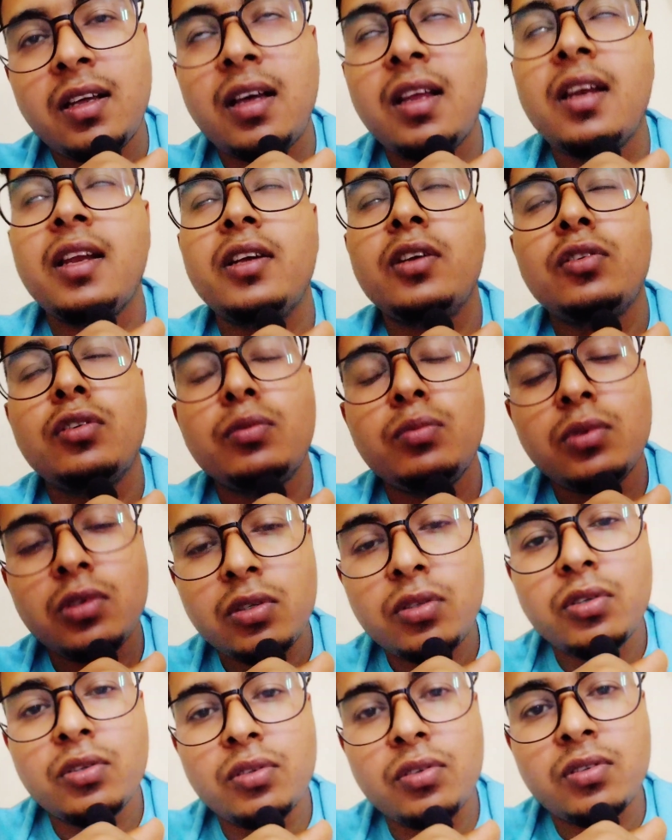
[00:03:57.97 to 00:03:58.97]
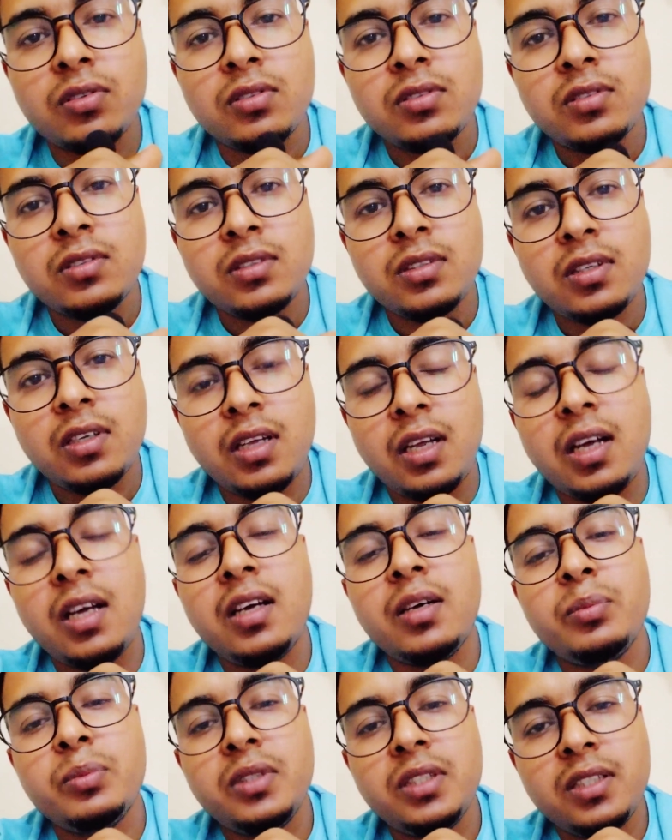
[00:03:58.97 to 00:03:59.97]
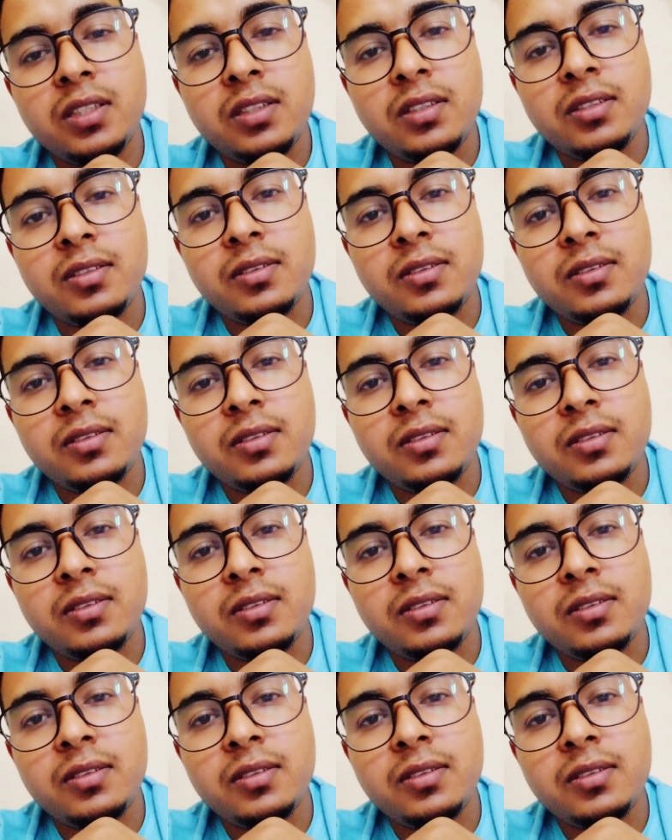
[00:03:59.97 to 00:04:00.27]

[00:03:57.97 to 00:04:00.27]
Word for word: আল্লাহ কবুল করুক আমিন